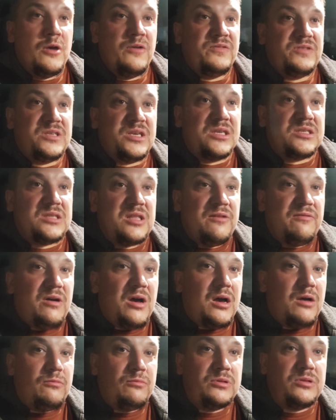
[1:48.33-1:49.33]
все
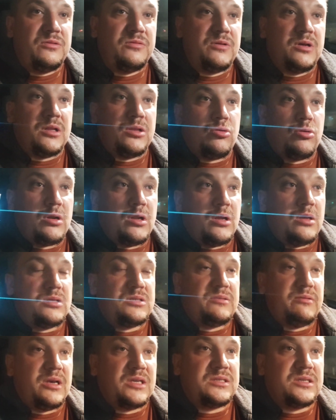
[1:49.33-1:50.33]
слова, вот, которые
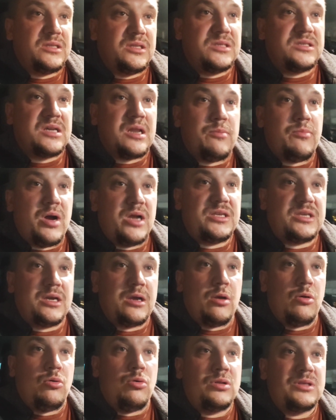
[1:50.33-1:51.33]
связаны с
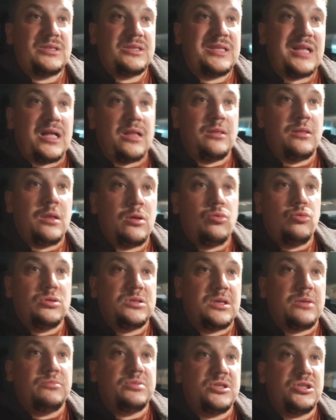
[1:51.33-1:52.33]
грамматикой, он знал на русском.